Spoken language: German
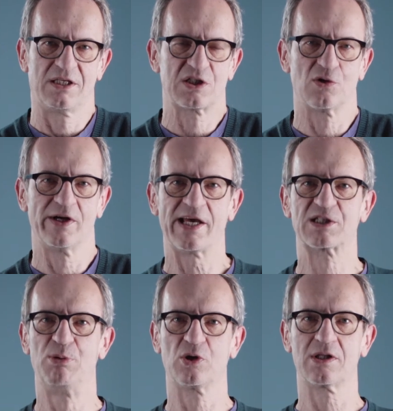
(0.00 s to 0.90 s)
die Zäune
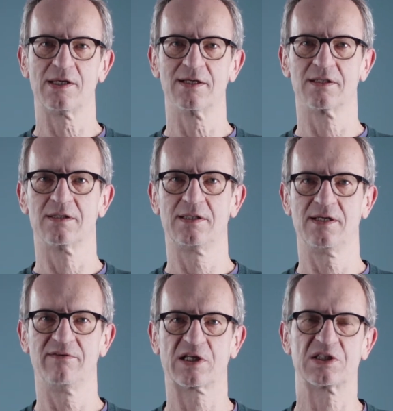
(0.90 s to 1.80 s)
explodieren, die
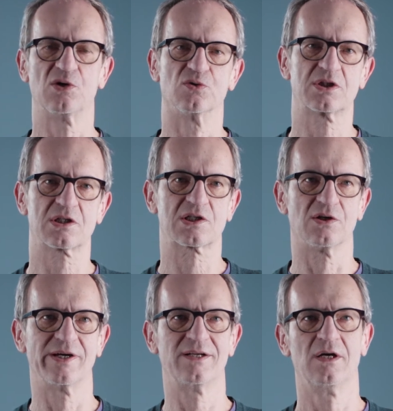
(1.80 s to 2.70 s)

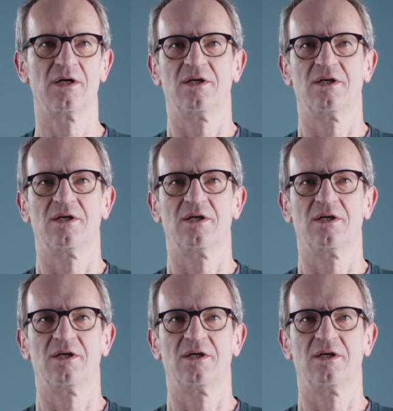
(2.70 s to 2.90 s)
Infektionszäune.